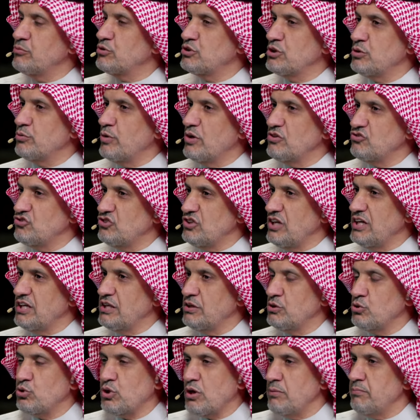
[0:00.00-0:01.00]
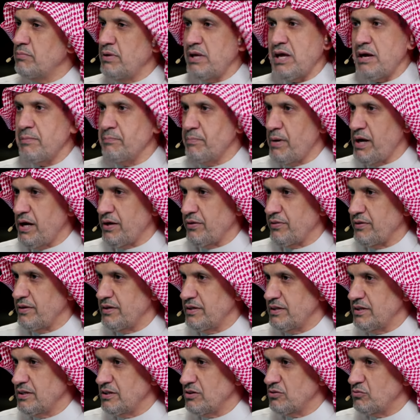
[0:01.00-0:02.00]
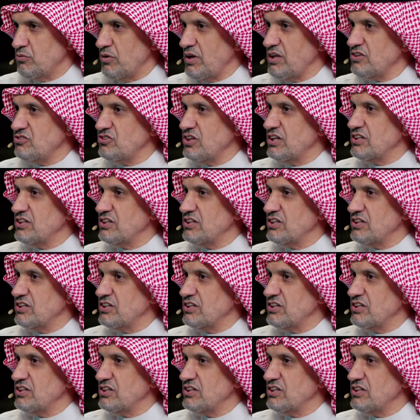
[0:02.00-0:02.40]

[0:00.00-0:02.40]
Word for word: متوازيين يكملان بعض وليس